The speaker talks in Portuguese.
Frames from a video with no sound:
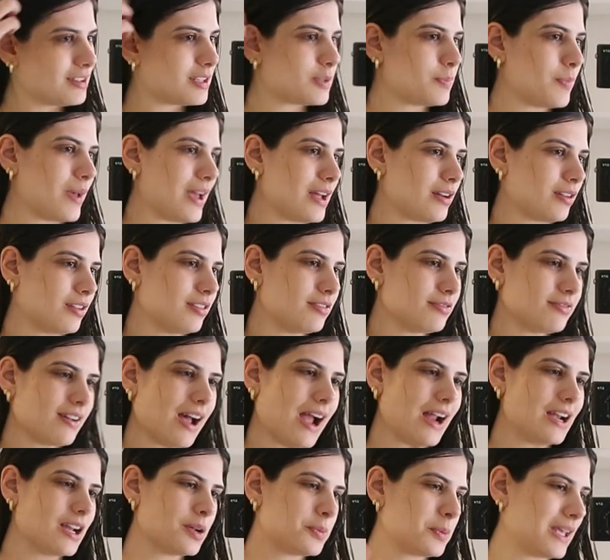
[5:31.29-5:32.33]
Espero que
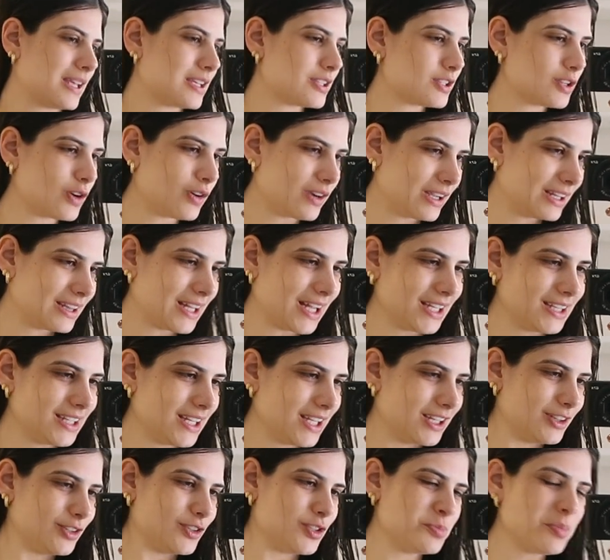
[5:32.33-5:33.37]
valha, porque é só o que tá
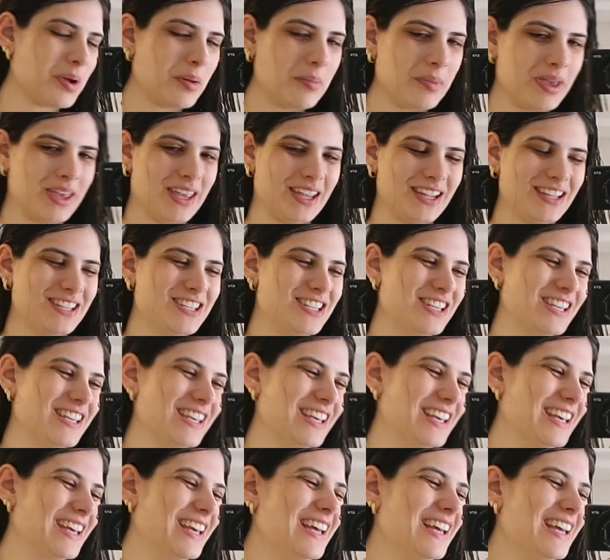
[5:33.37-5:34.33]
tendo ultimamente.